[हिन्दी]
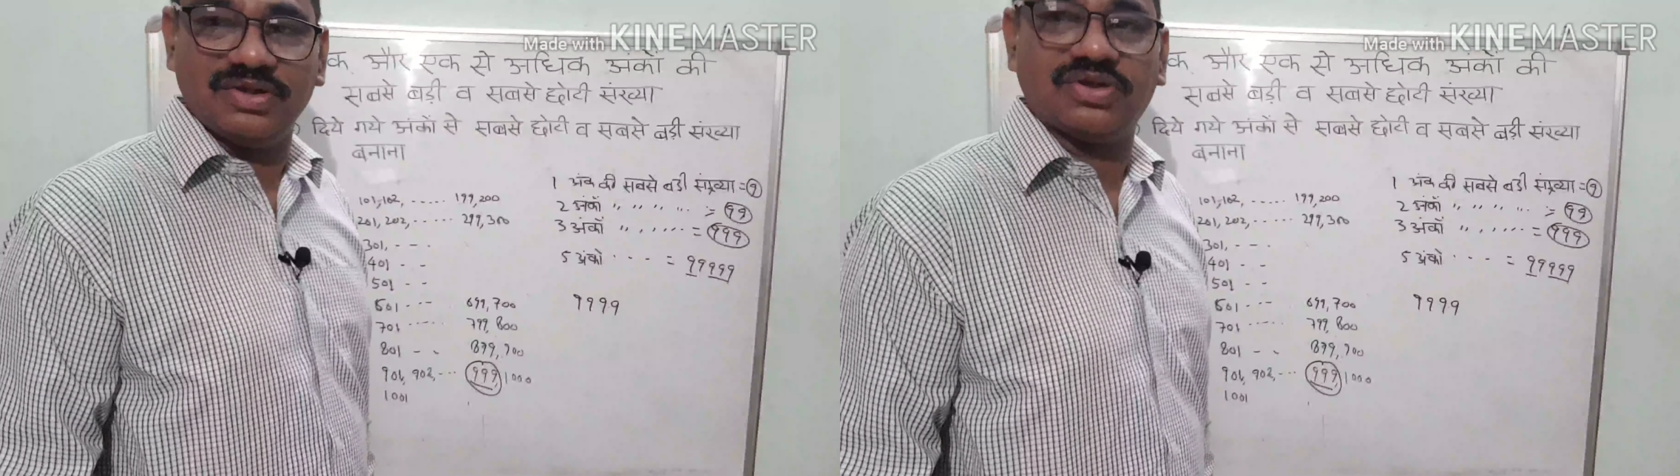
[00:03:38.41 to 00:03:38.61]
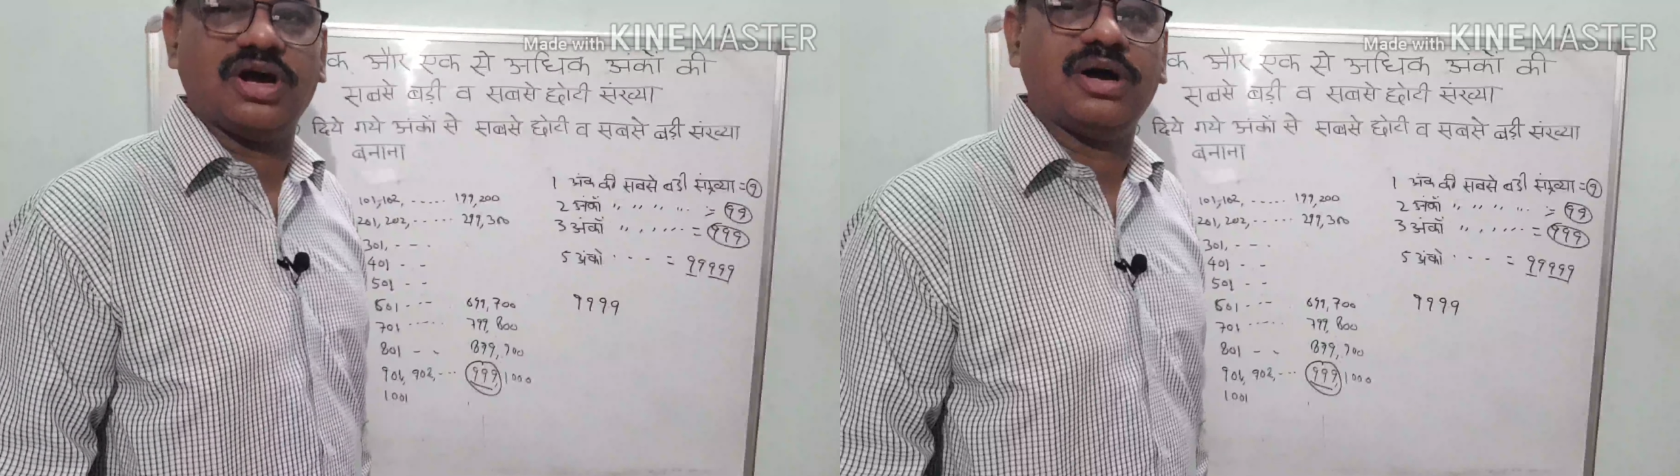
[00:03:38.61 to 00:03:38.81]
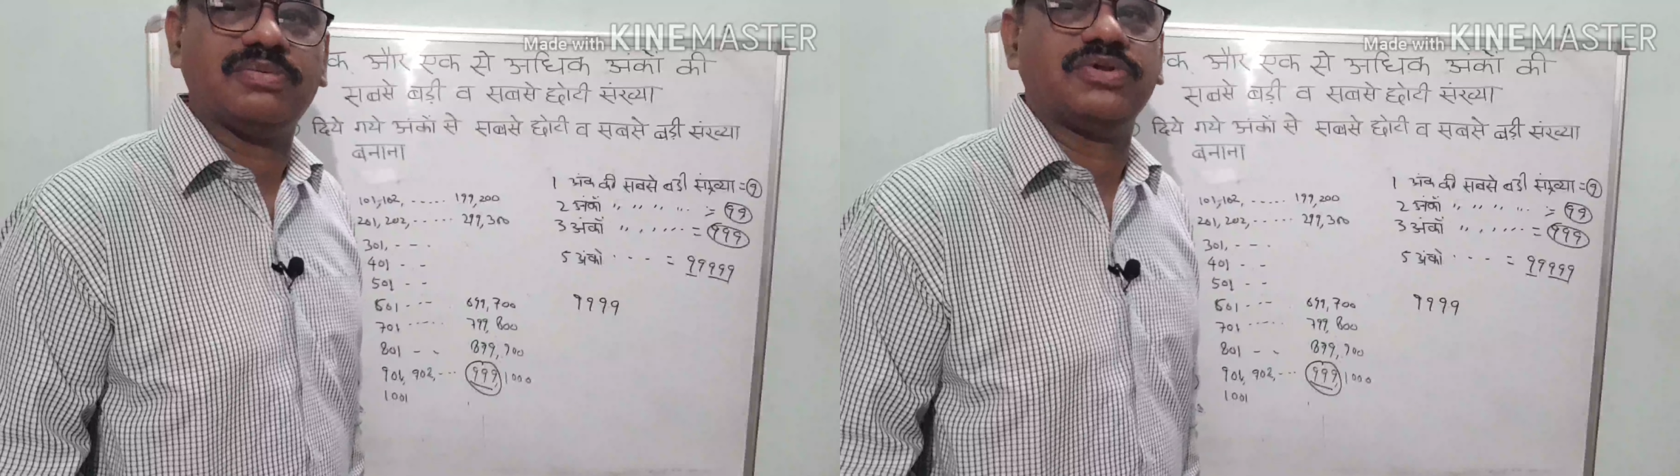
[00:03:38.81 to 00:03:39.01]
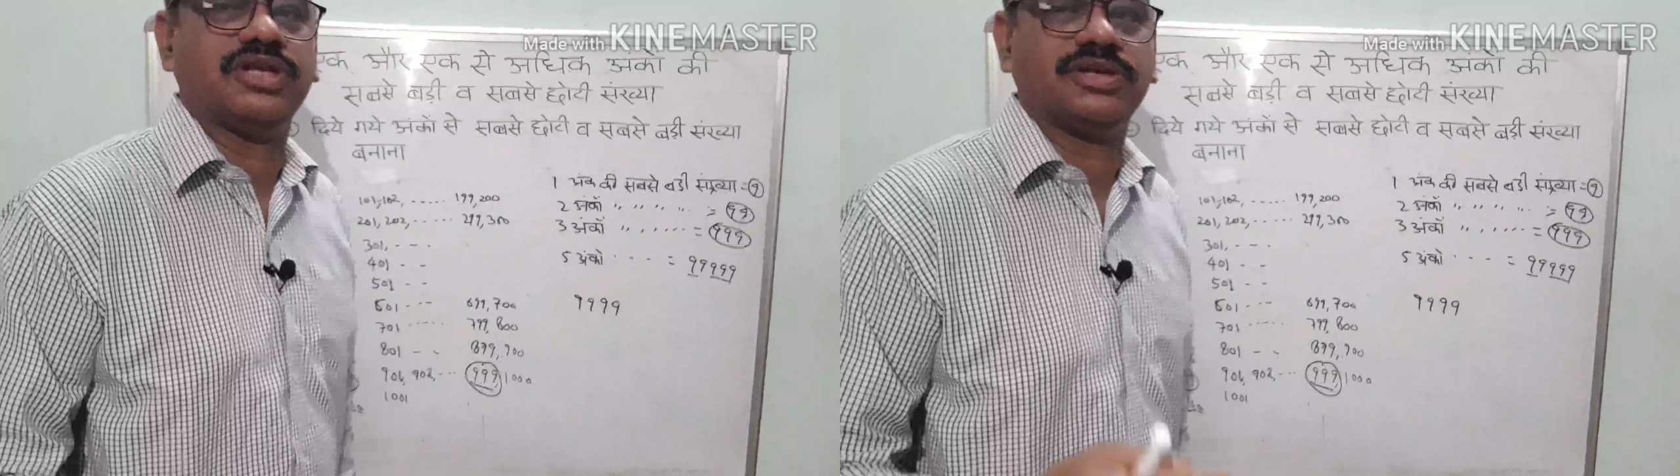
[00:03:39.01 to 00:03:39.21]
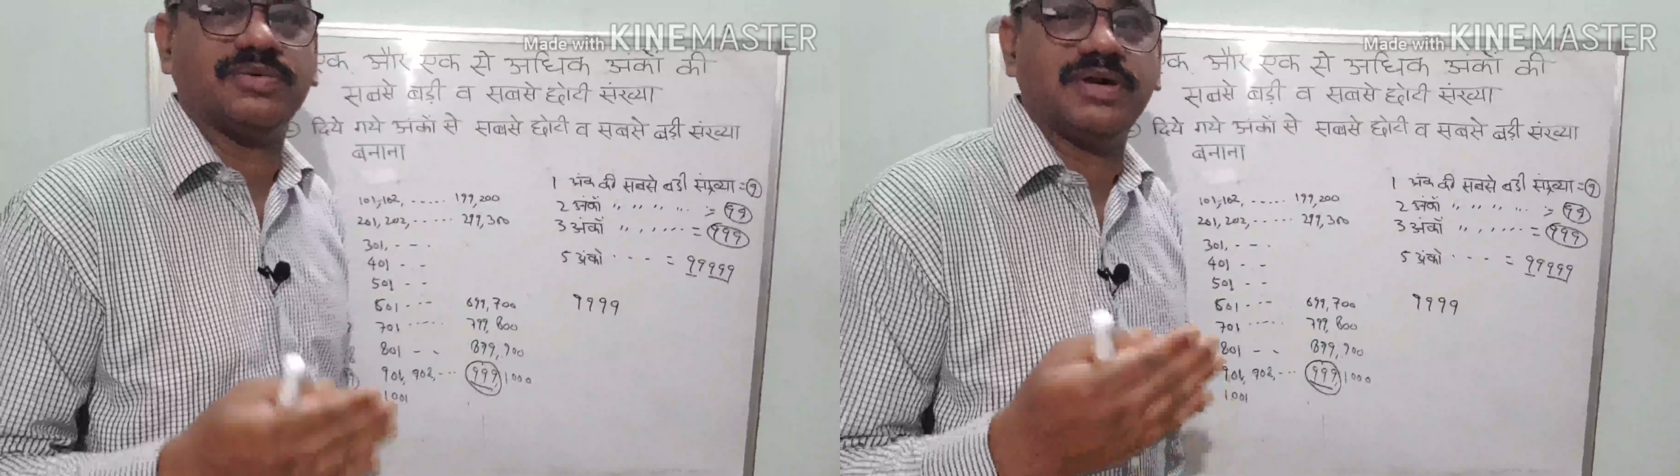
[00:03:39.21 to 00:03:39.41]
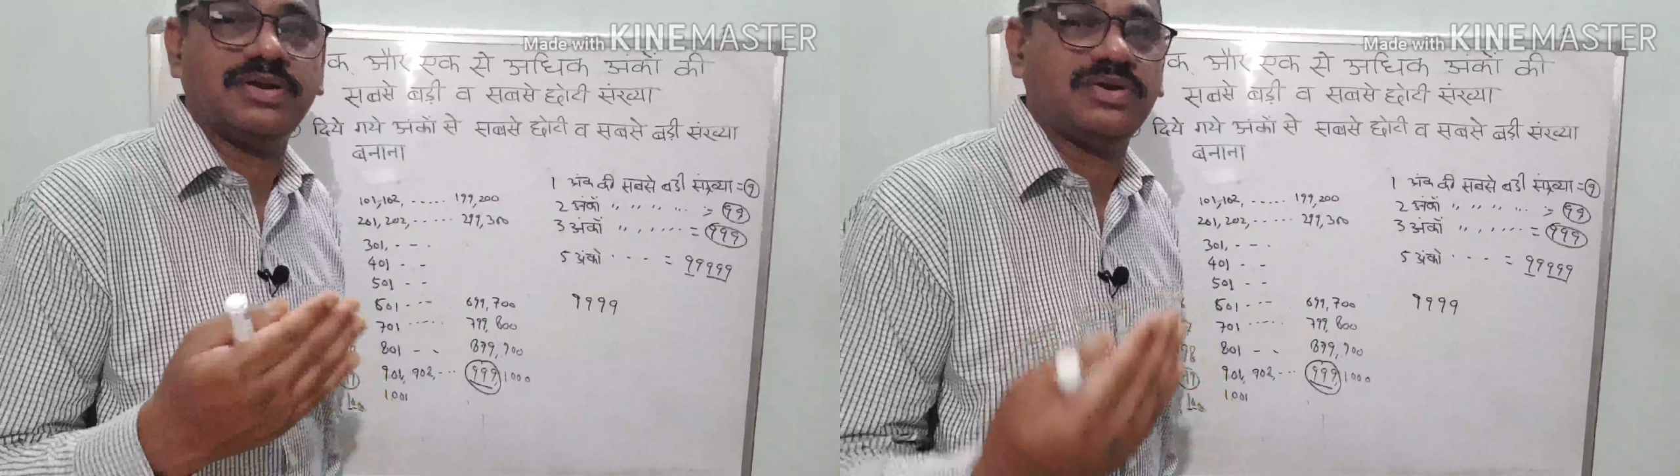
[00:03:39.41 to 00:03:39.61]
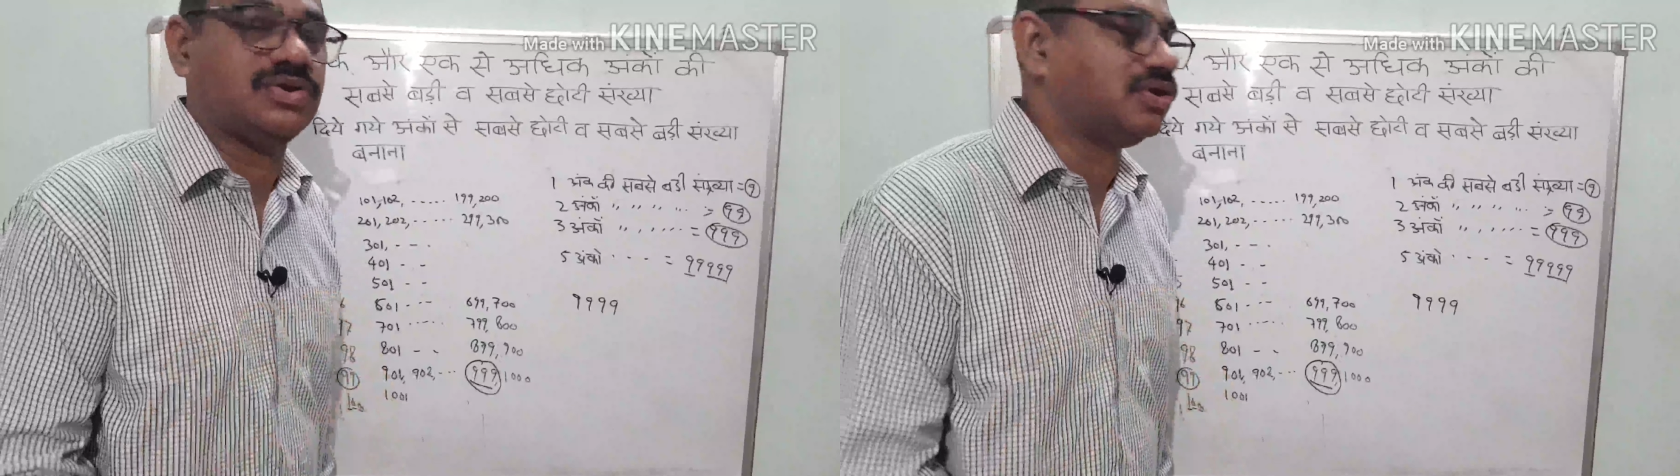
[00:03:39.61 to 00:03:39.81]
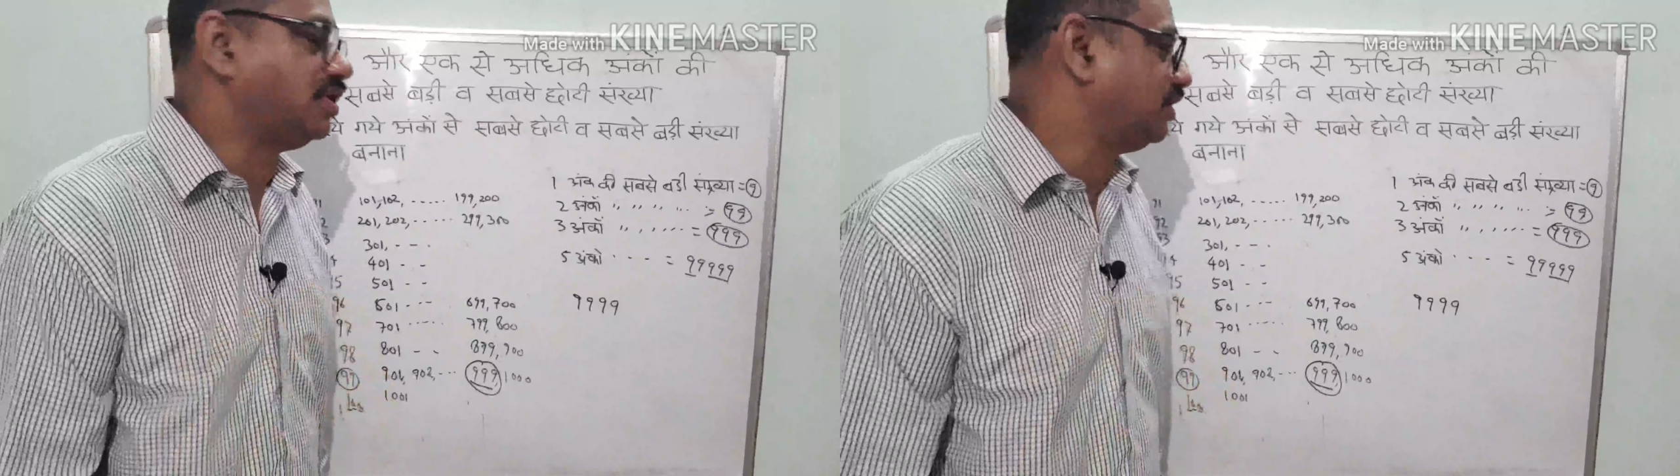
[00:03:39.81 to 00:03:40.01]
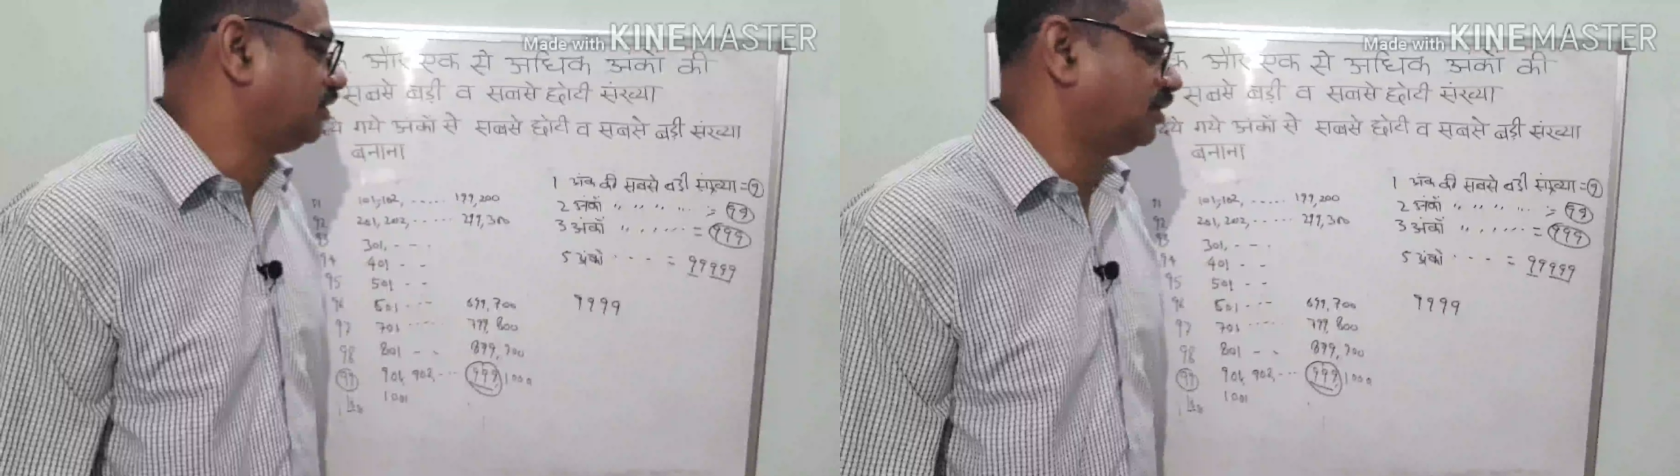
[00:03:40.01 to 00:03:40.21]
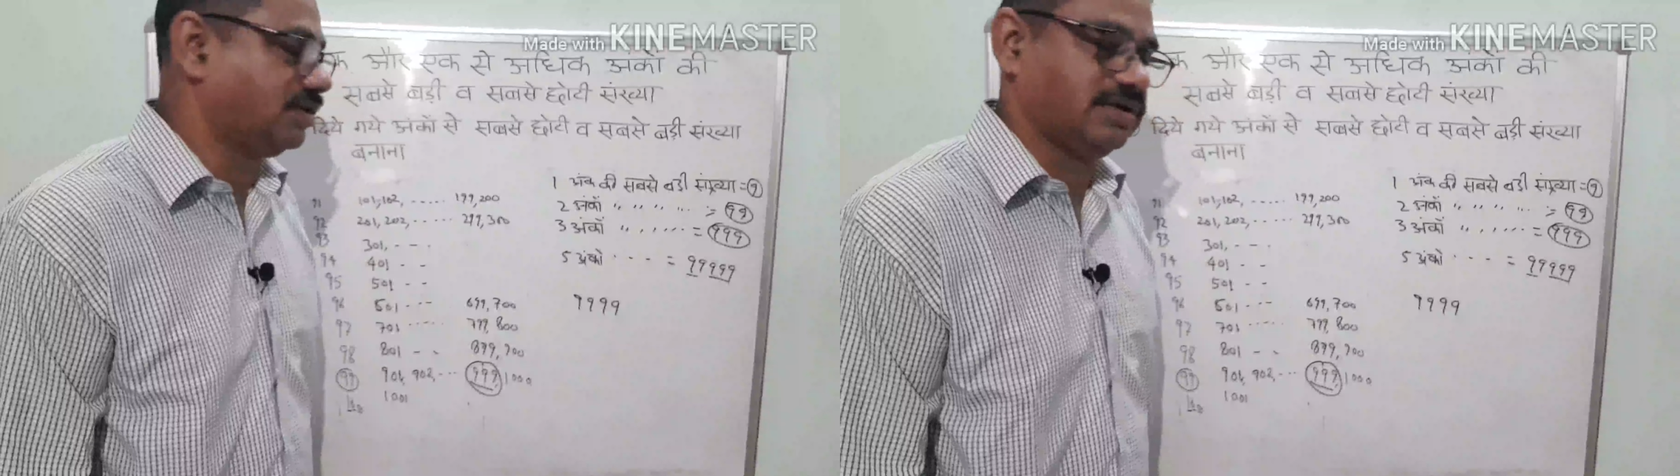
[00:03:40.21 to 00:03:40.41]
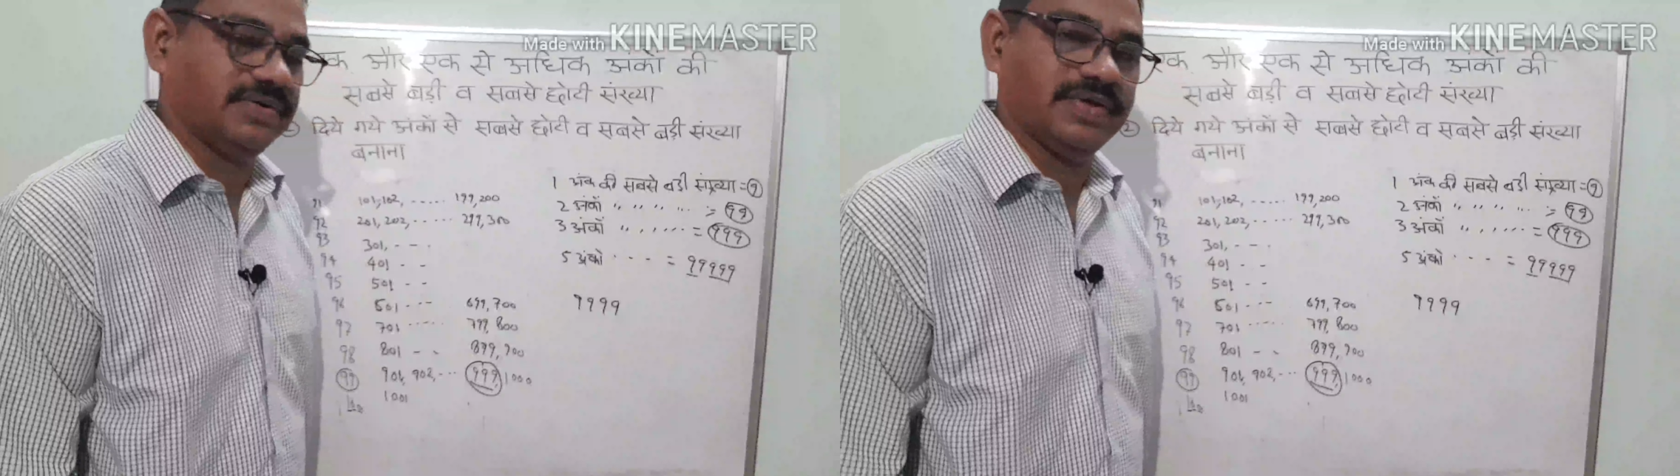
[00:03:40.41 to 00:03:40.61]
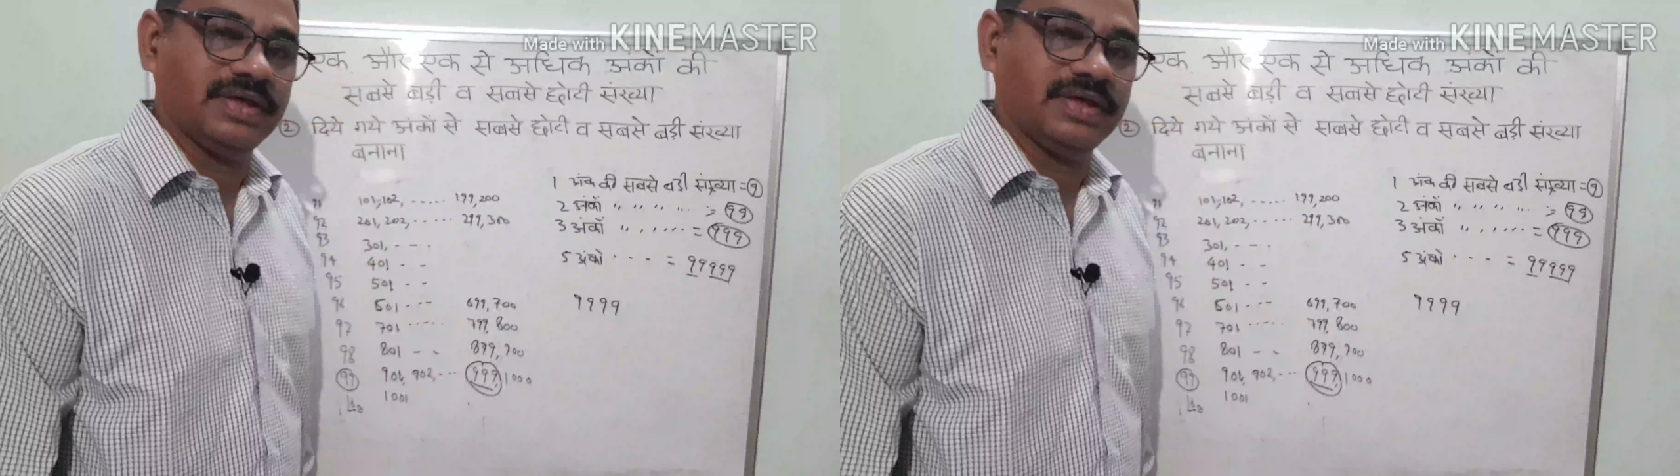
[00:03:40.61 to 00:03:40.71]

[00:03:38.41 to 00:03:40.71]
तो आपको दस बार नौ लिख देना है